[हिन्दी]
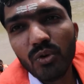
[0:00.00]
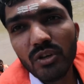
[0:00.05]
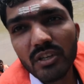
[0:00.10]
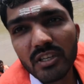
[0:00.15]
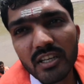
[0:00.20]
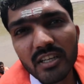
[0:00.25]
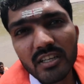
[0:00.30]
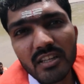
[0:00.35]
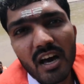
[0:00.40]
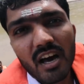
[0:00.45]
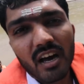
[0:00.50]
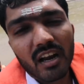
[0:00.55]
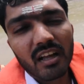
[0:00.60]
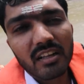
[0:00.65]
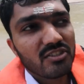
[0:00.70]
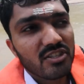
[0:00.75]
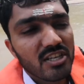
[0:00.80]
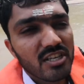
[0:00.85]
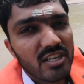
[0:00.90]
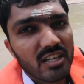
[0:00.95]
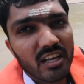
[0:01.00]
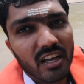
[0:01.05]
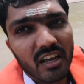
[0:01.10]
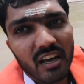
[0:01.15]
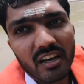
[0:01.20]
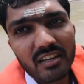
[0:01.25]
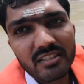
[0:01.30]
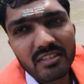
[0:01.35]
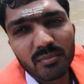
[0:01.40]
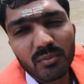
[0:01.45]
उल्टी धारा चीर के
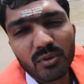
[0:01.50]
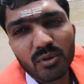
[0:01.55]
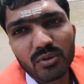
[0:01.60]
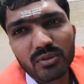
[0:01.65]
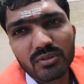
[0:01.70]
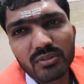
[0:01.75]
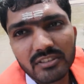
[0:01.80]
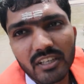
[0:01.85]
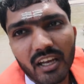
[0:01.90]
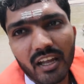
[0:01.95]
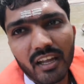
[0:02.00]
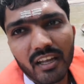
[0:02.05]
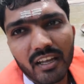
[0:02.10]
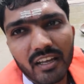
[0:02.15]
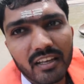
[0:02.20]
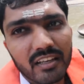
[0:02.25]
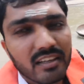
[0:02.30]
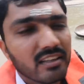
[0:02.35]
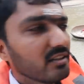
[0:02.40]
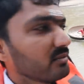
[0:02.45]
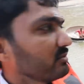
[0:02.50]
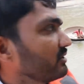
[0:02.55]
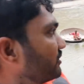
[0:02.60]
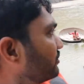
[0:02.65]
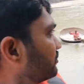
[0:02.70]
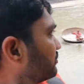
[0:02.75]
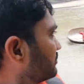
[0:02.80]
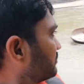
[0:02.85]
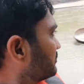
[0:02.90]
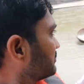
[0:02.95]
आज हम लोग जाएंगे तब
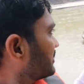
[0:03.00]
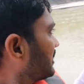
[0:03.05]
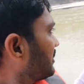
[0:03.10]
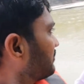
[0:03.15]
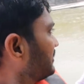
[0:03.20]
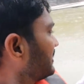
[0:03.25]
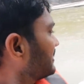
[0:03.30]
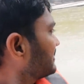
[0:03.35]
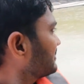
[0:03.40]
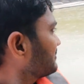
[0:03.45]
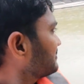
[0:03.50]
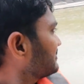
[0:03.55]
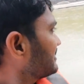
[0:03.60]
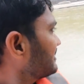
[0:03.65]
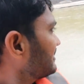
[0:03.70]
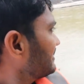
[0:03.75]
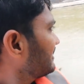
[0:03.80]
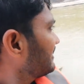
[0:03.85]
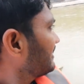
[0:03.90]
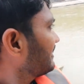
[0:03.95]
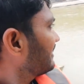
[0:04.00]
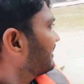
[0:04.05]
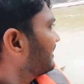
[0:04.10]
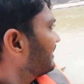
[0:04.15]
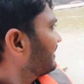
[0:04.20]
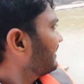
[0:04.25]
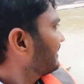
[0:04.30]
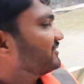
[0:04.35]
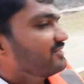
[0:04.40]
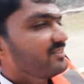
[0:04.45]
देखो सामने की तरफ जा रही
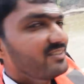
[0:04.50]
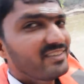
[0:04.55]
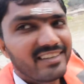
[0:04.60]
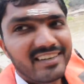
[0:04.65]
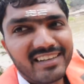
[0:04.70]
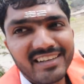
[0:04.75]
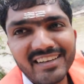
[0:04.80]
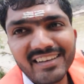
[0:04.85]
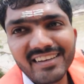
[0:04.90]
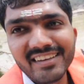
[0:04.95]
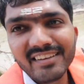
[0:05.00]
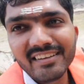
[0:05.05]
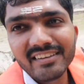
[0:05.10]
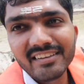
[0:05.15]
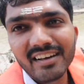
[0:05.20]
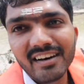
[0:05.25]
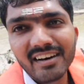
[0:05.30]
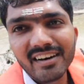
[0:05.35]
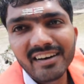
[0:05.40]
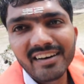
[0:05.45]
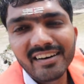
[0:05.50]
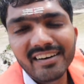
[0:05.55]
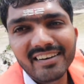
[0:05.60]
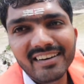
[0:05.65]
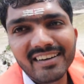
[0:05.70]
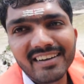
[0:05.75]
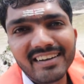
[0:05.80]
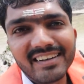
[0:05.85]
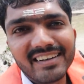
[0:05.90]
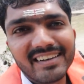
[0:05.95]
है उल्टी
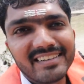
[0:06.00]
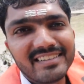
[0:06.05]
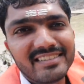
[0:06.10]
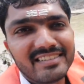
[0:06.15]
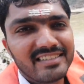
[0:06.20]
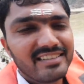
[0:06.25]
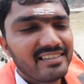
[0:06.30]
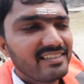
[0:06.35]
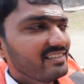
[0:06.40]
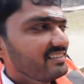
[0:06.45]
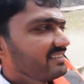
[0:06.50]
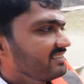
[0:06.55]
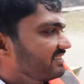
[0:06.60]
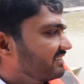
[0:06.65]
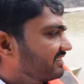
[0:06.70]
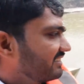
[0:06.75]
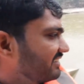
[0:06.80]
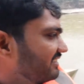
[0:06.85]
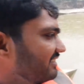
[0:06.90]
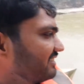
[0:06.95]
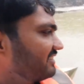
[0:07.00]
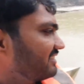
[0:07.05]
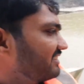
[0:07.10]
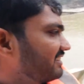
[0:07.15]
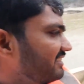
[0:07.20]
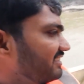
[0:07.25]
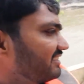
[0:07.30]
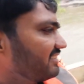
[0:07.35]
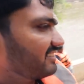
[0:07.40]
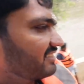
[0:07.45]
धारा चीर के
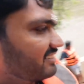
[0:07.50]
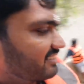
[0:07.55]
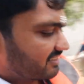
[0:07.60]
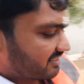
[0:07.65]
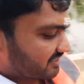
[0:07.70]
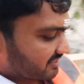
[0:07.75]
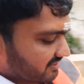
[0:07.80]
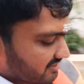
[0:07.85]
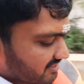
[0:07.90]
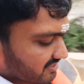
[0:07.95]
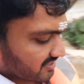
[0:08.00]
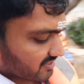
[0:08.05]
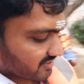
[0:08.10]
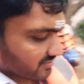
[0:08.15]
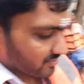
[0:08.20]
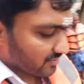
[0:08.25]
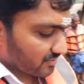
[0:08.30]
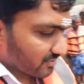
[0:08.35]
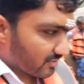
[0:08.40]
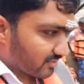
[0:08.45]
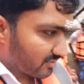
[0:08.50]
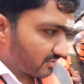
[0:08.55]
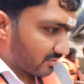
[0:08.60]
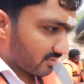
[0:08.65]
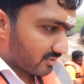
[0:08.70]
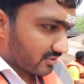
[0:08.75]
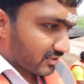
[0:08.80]
तेरता था वो